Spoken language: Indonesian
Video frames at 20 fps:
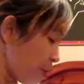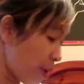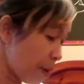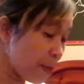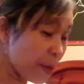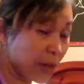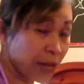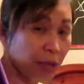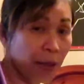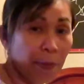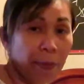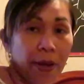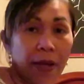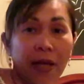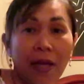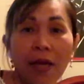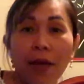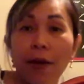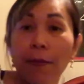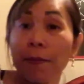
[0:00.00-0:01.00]
udah banyak
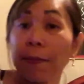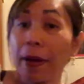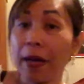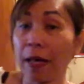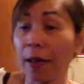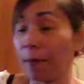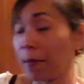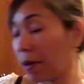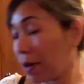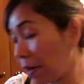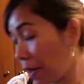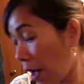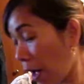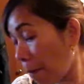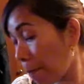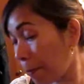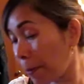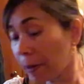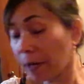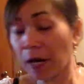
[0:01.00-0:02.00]
pakai pakai bed
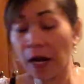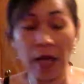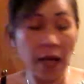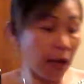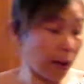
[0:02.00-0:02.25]
cover lah